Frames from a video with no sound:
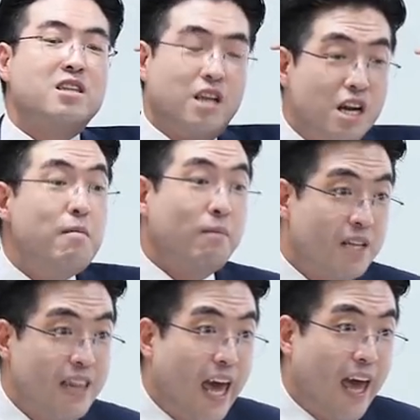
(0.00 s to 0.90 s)
건
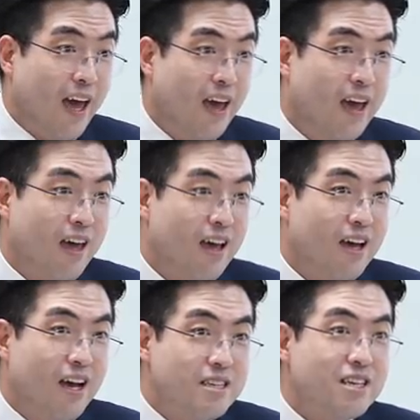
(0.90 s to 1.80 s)
틀림없는데
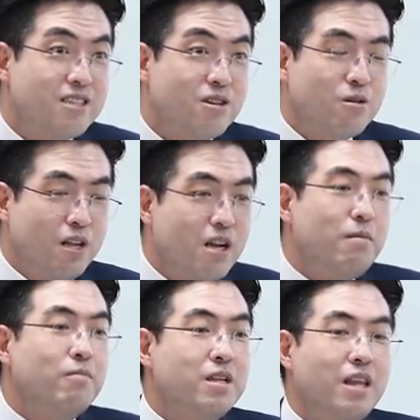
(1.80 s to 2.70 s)
아시겠죠?
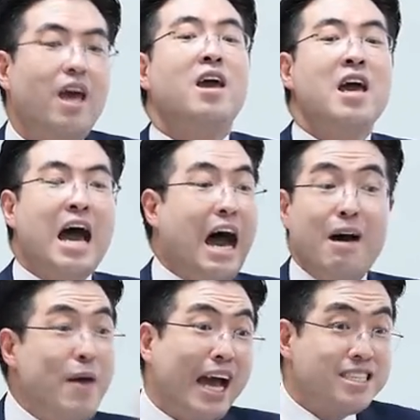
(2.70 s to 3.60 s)
틀림없는데
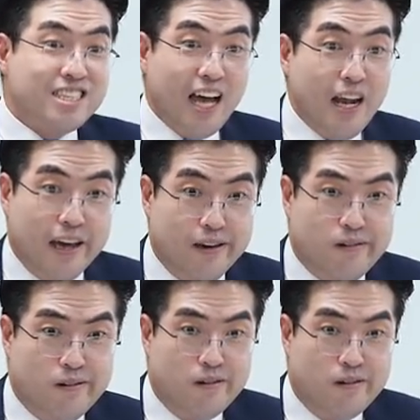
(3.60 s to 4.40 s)
아베 같진 않아요.